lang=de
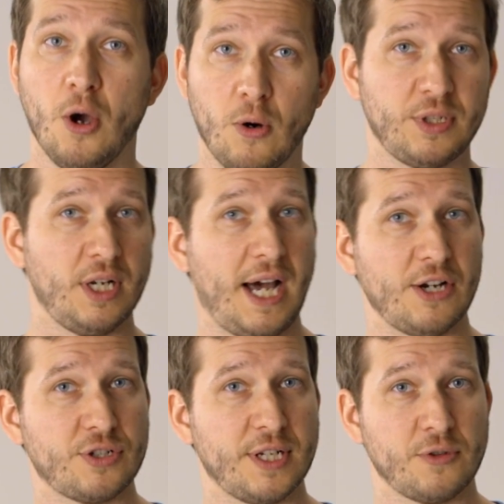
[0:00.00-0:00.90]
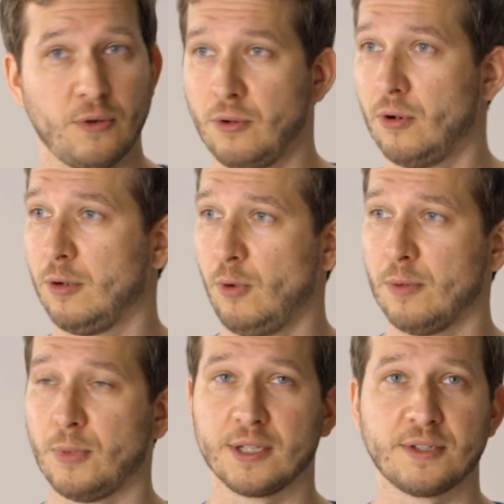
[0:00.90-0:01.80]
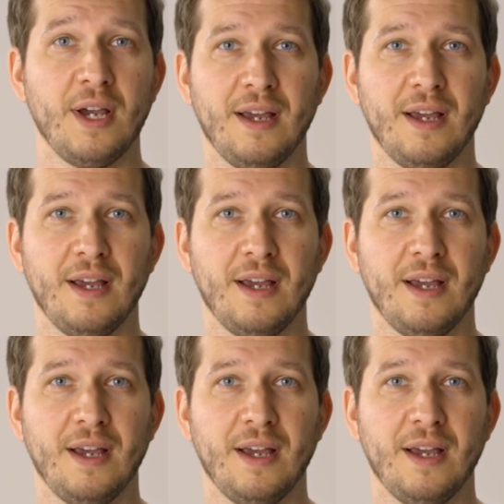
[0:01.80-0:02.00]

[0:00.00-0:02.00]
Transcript: und der Ladestation oder Wallbox.